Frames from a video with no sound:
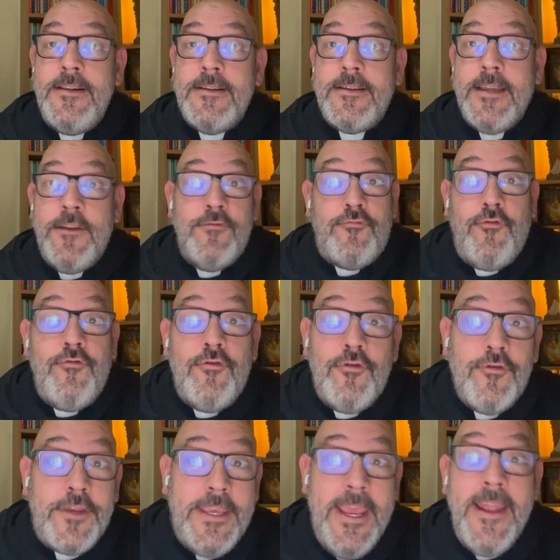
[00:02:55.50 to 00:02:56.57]
que tú no
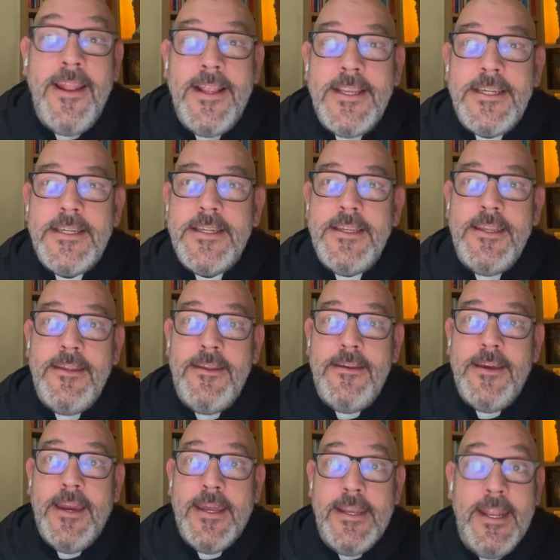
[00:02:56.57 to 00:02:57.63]
lo quieres y
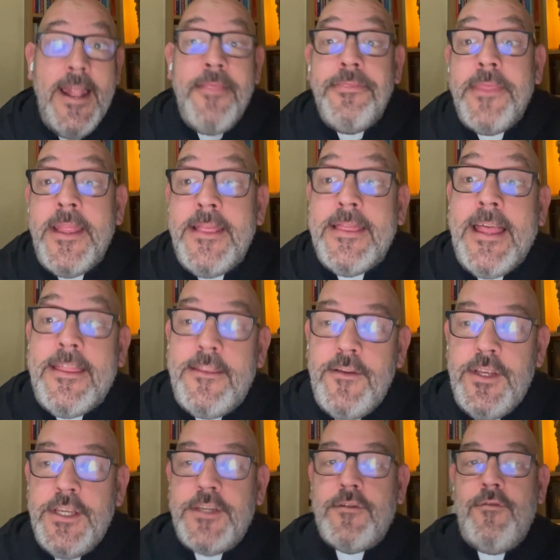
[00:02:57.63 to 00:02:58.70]
generan
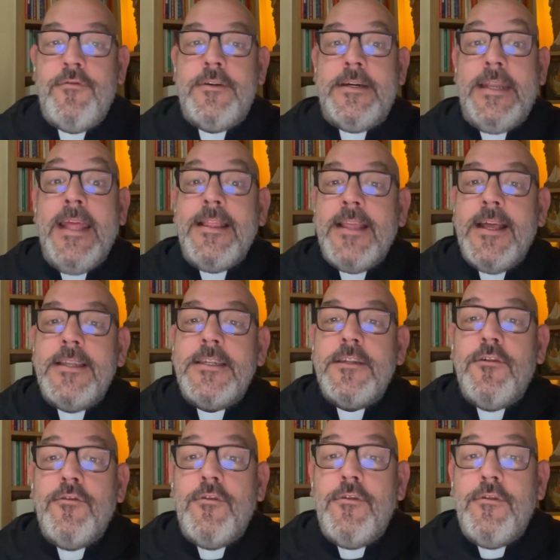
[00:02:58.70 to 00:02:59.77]
tentaciones concretas
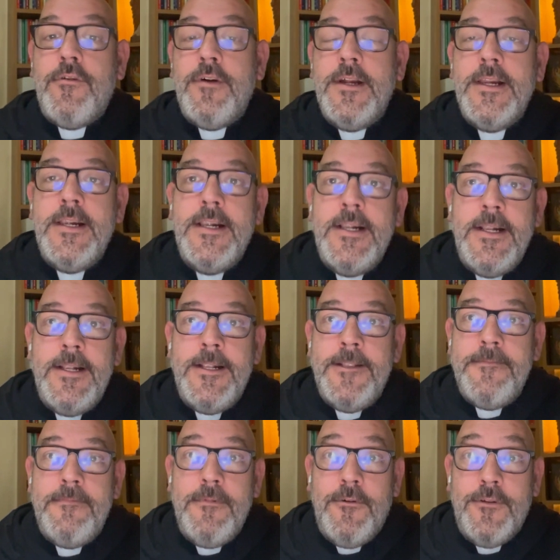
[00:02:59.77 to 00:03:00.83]
o,
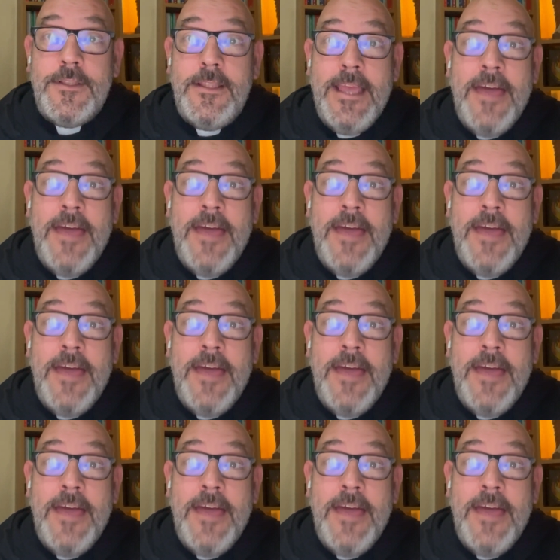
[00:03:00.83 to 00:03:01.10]
te